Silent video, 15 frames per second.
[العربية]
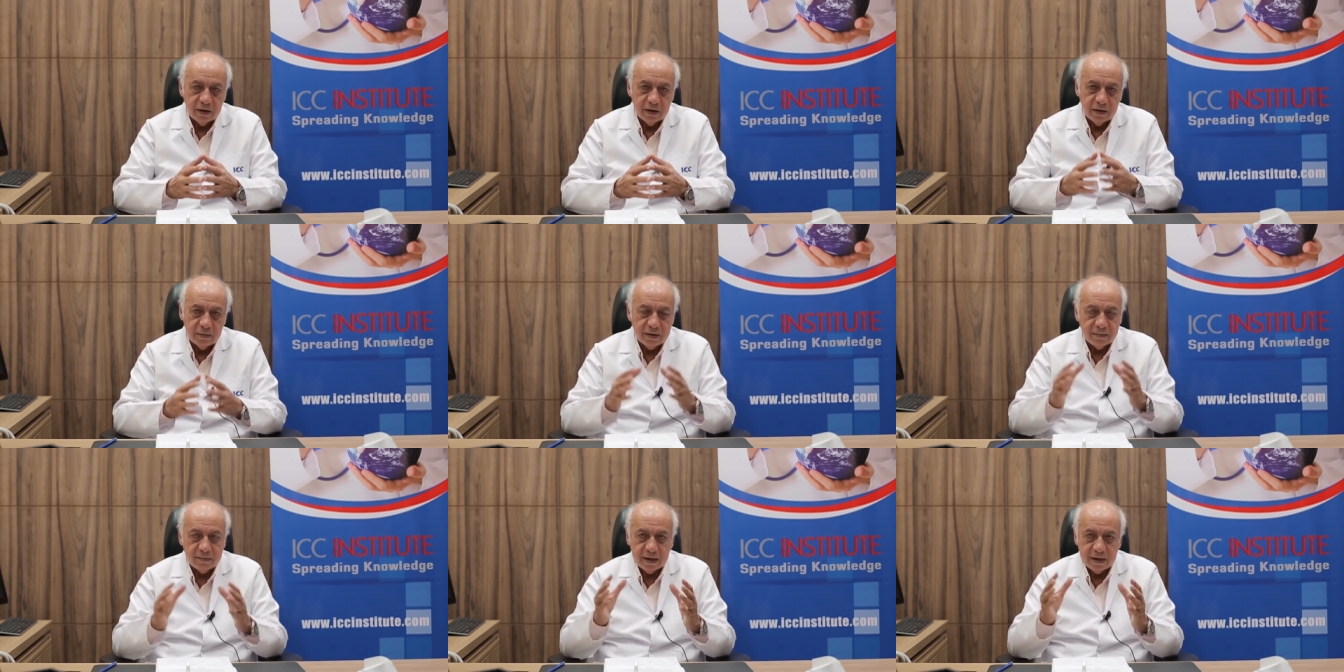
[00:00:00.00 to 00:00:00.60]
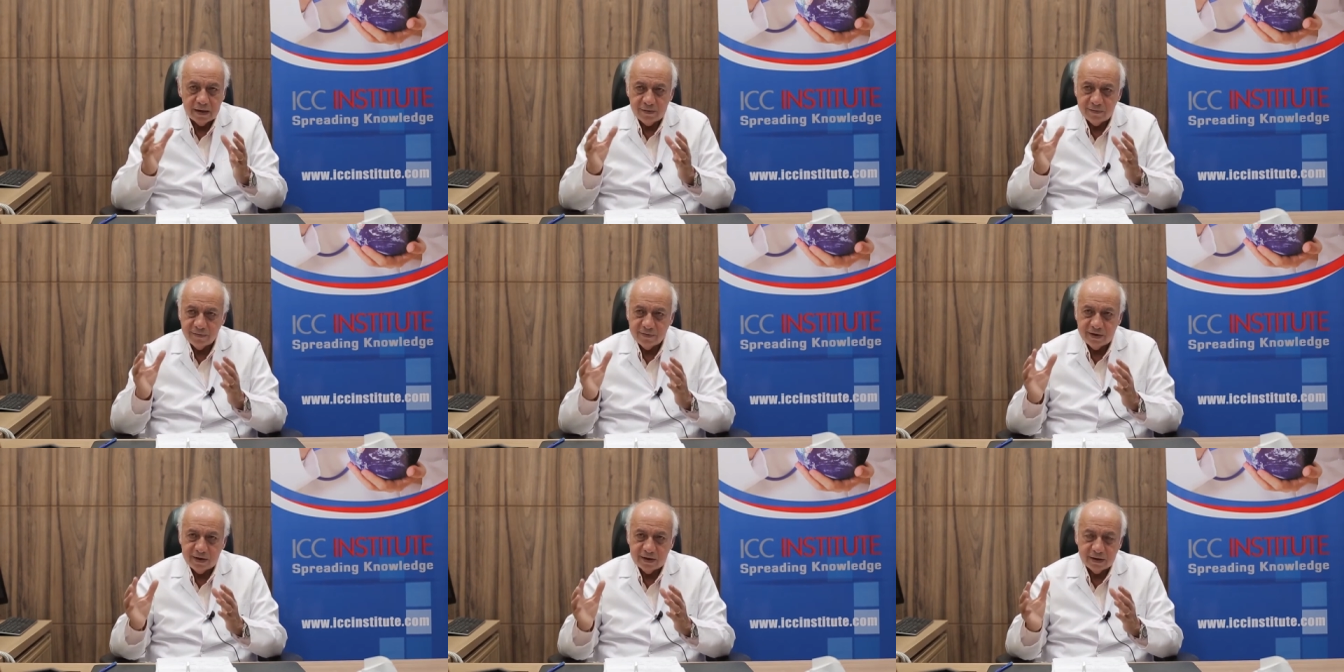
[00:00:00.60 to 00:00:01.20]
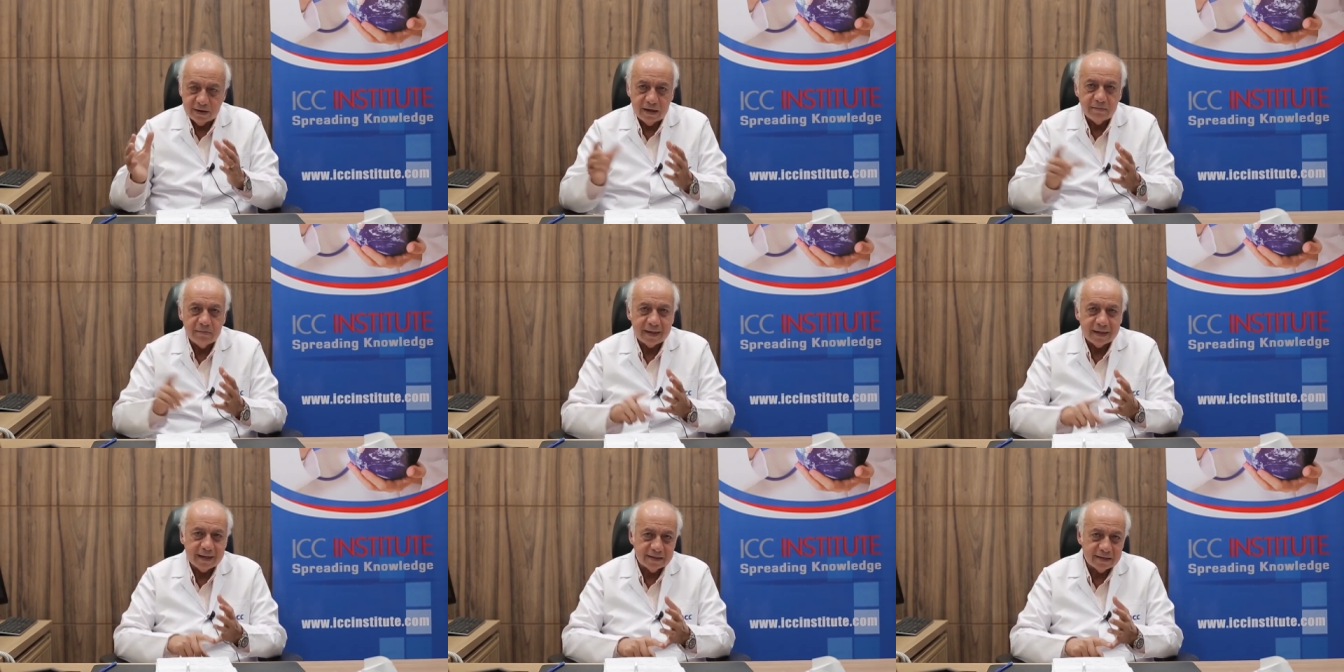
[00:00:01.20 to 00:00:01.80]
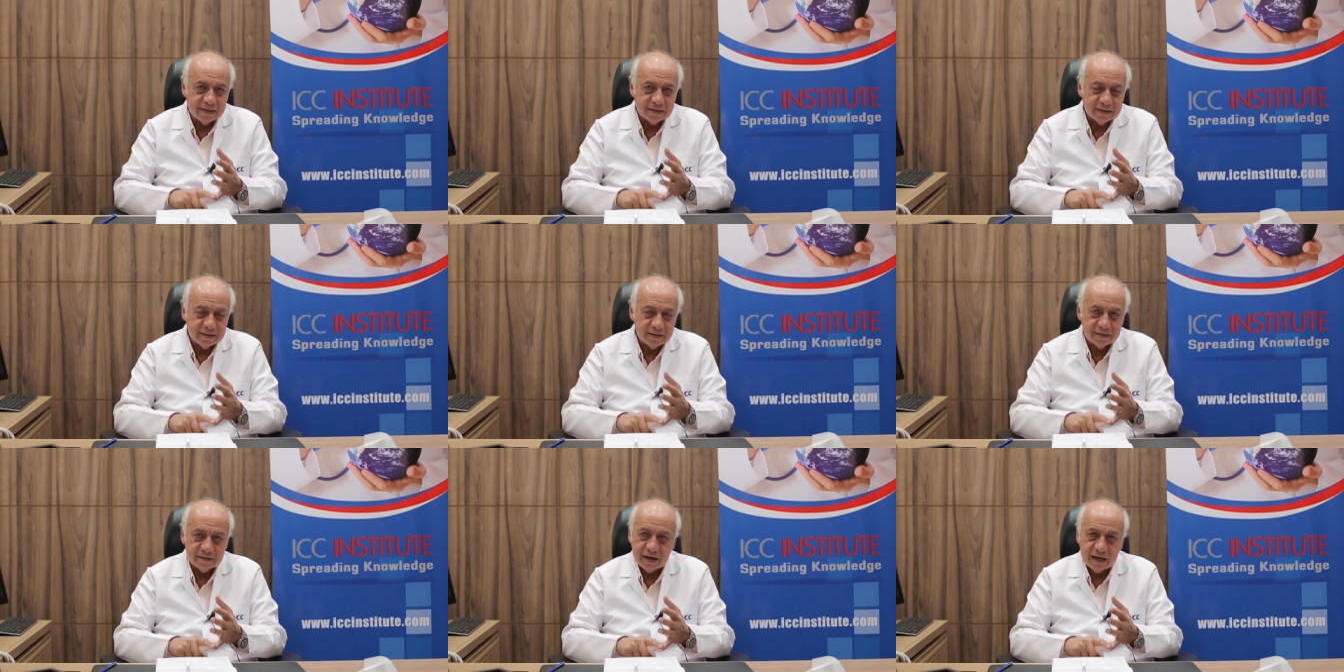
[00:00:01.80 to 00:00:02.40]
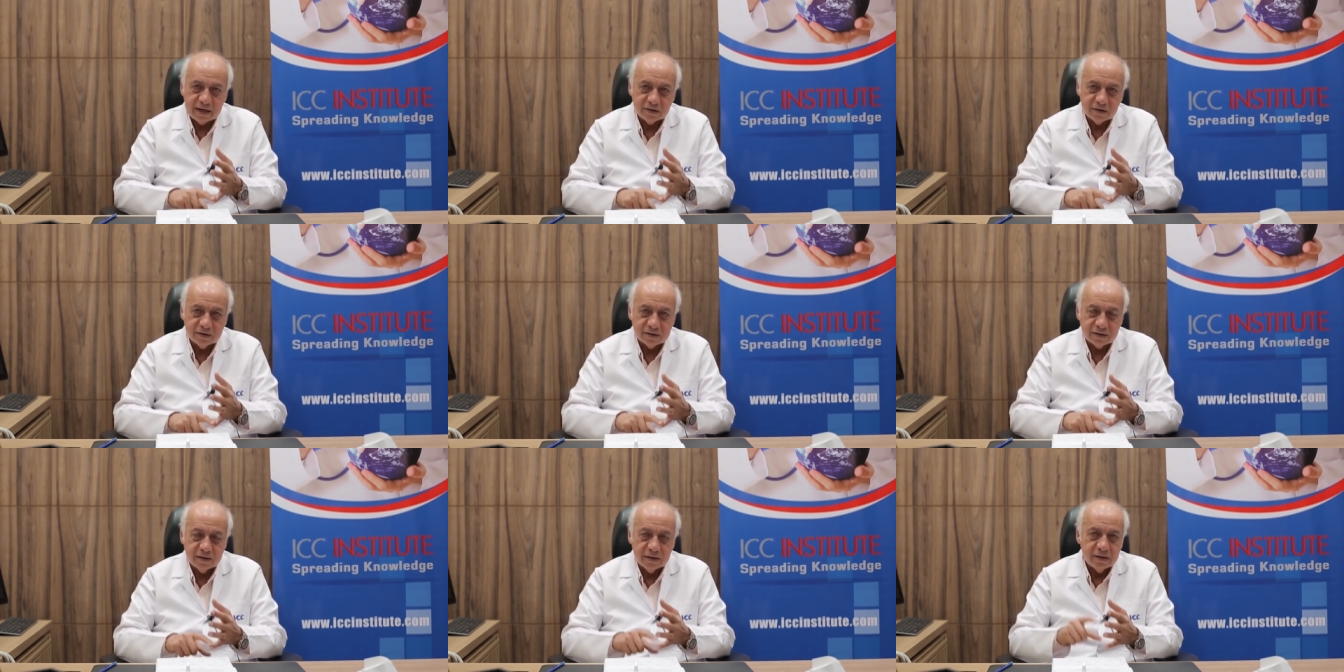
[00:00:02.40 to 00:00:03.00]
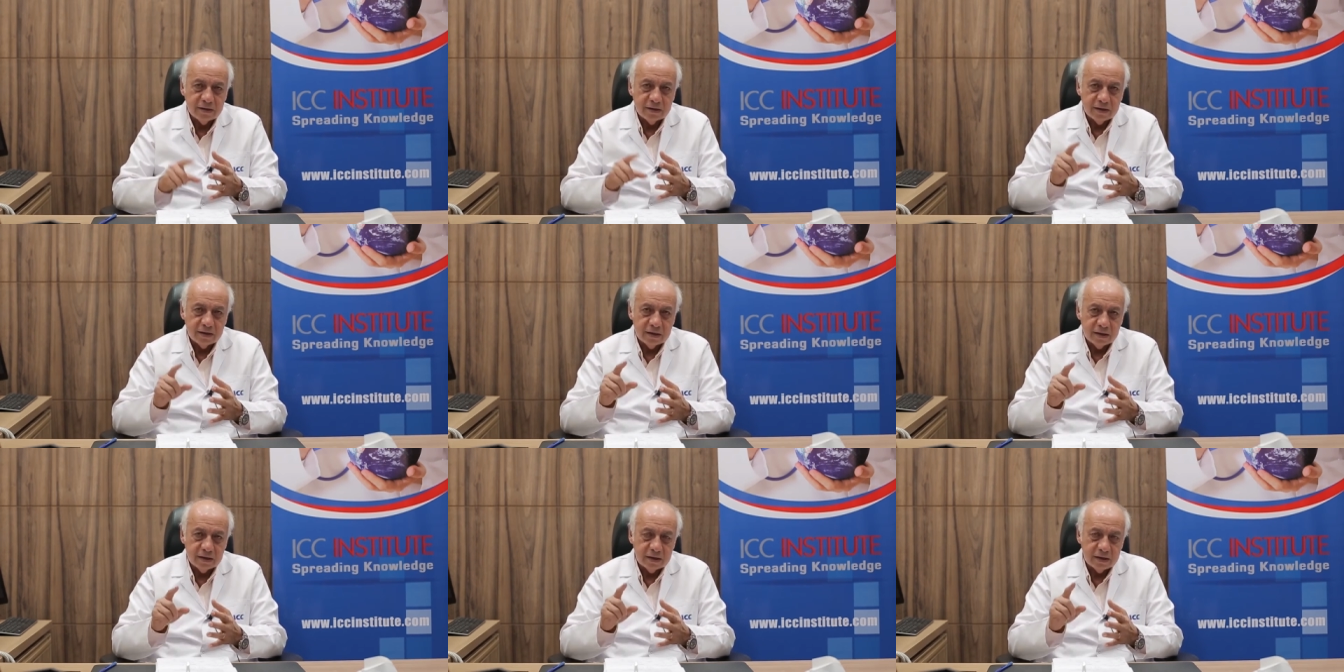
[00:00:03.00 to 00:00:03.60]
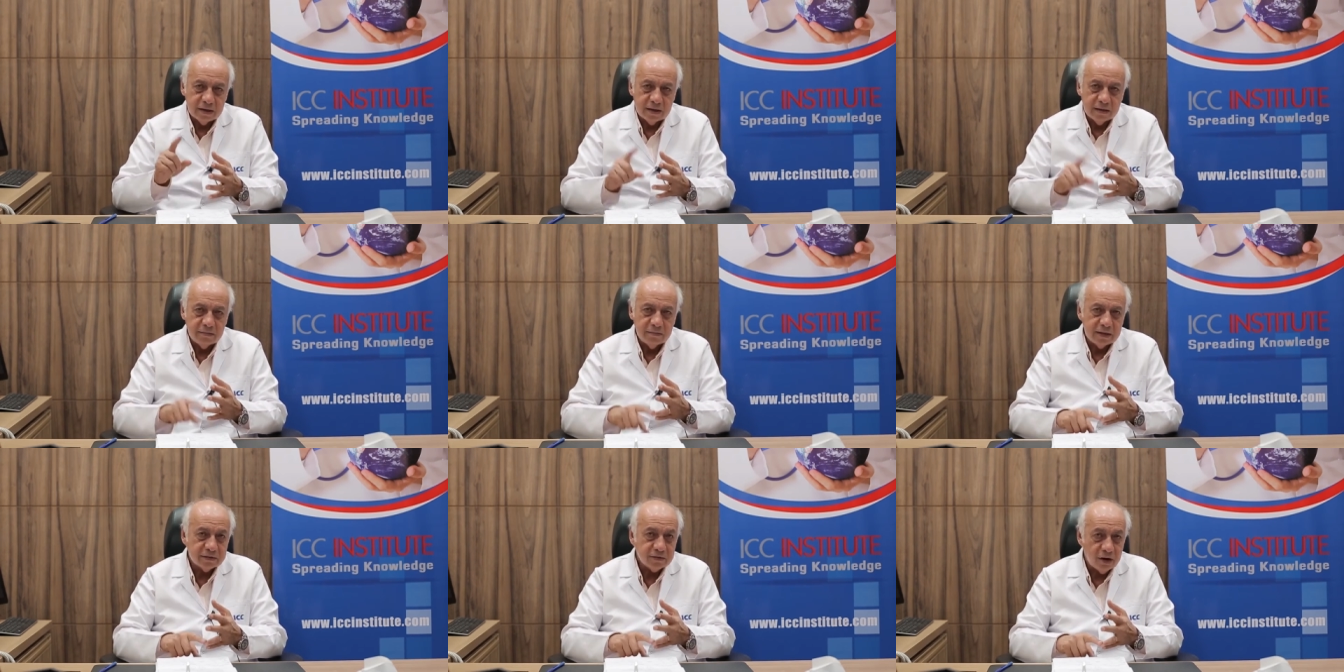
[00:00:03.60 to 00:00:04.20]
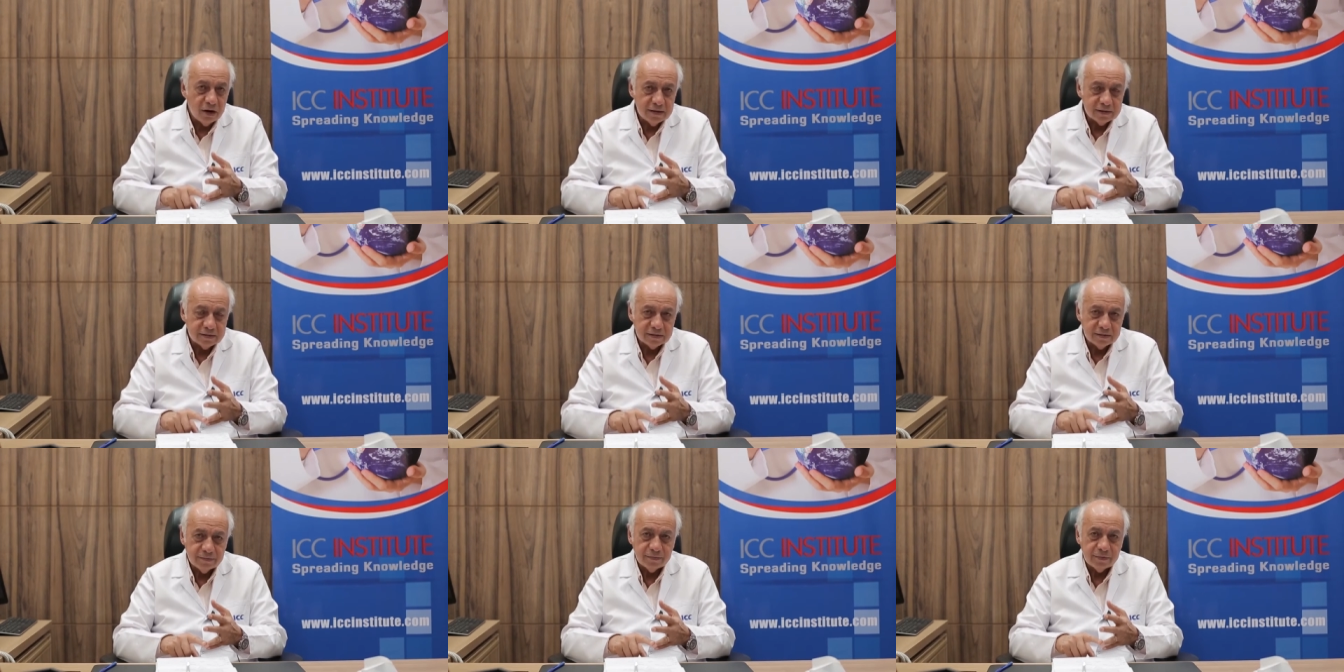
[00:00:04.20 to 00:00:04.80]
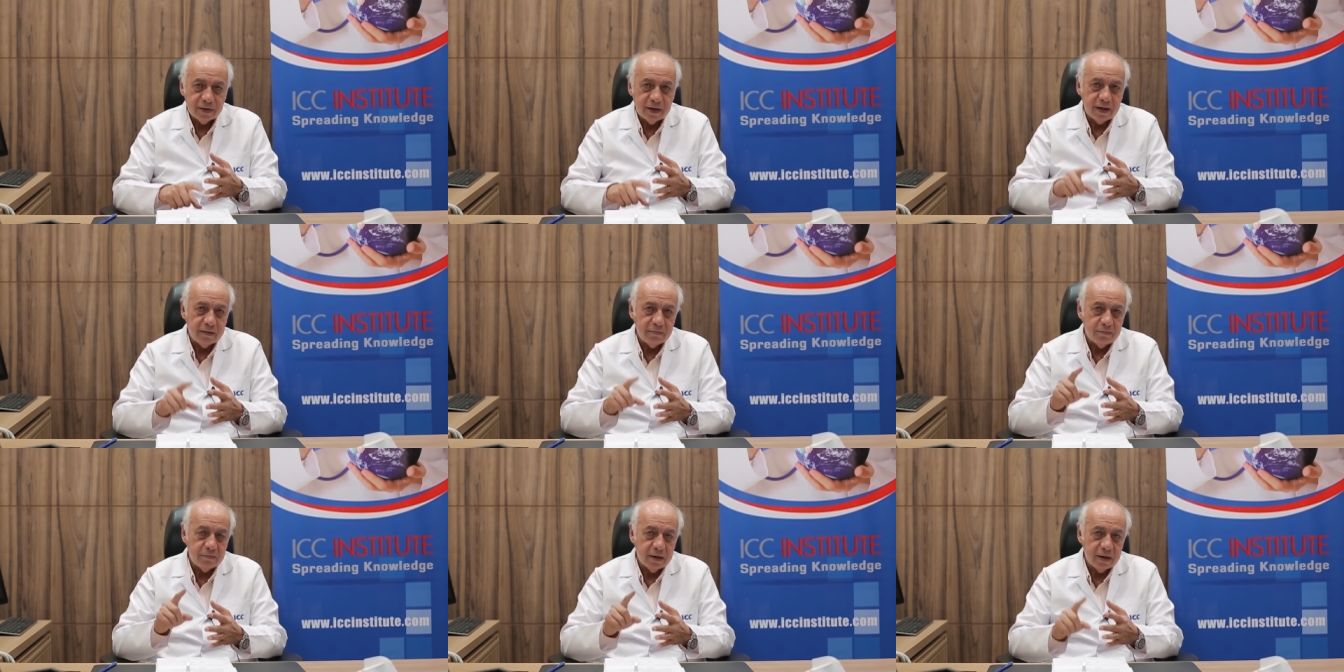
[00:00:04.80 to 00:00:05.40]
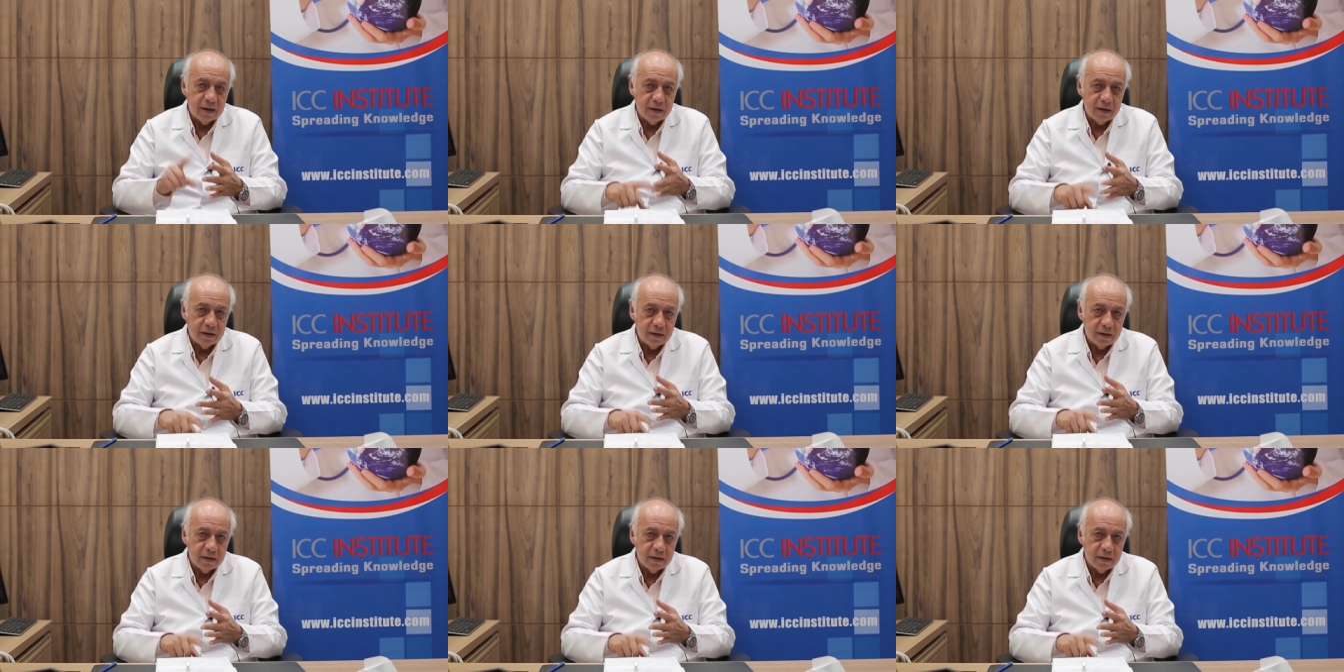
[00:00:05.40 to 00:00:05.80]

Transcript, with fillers: بيبقى في يا اما كيسز انتراكشنز آه، يا اما ترايلز يا اما